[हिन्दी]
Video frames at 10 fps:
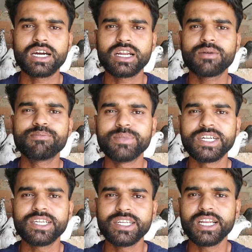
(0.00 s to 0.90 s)
अगर आप
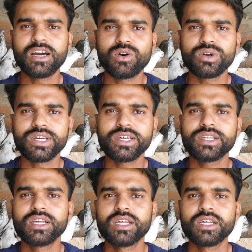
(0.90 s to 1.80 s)
मिट्टी नहीं लाओगे
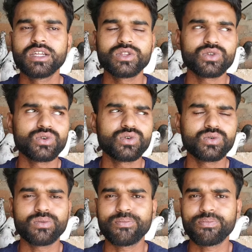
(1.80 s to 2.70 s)
तो
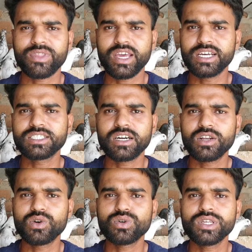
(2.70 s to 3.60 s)
ऐसा कर
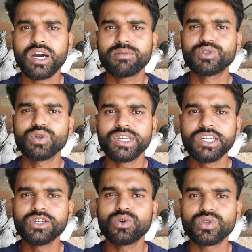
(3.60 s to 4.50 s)
लो कि आप जो
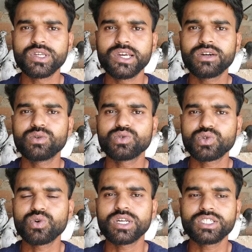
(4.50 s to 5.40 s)
ईंट होती है
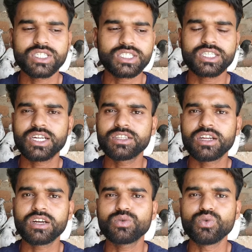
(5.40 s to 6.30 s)
उसको अच्छे से दर
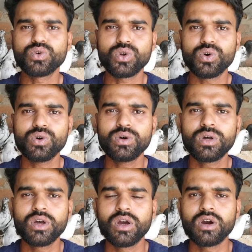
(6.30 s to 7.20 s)
दरा कूट लो
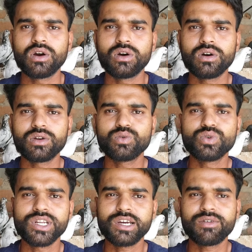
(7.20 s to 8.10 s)
और
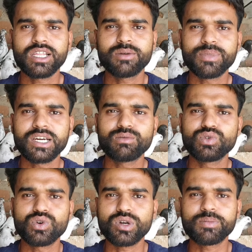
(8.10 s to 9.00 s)
कूटने के बाद अपने
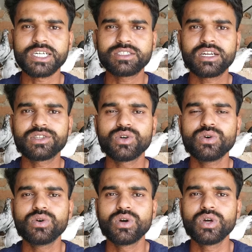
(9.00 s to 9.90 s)
कबूतरों के पास रख दो